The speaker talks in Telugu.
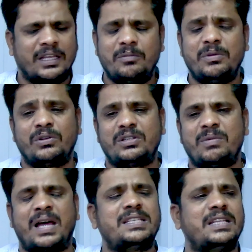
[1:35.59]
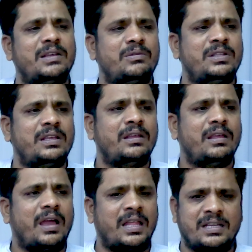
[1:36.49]
ఏంది మీరు వచ్చి మార్చేది ఏముంది
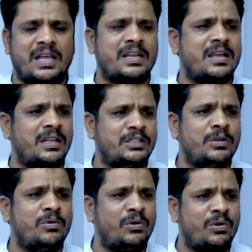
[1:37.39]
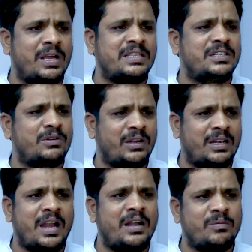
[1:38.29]
అధికారికంగా జీవోలు గజెట్
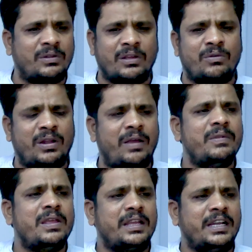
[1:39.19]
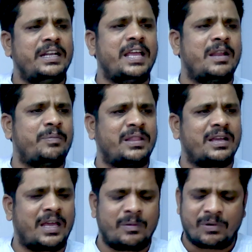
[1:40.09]
ఇట్లాంటివి మొత్తం కూడా ఇండియా అనే
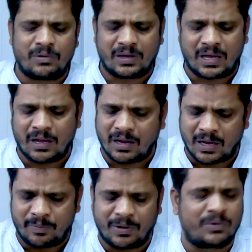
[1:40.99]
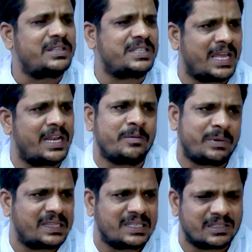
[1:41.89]
పదం కలపకుండా కలపడకుండా చేయాలనే
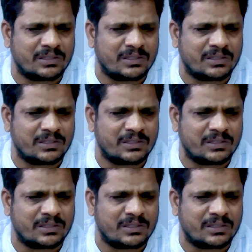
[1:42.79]
ప్రయత్నం